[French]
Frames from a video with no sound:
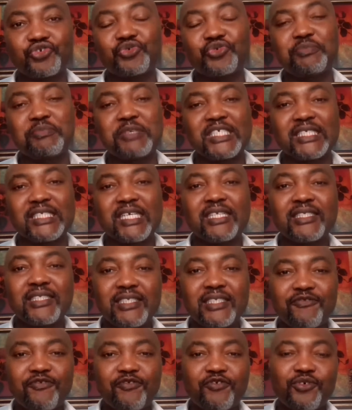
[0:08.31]
Je suis
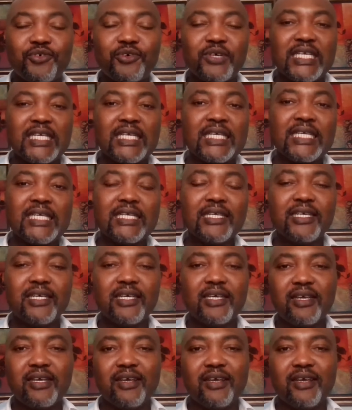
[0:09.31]
Pascal Diffaut et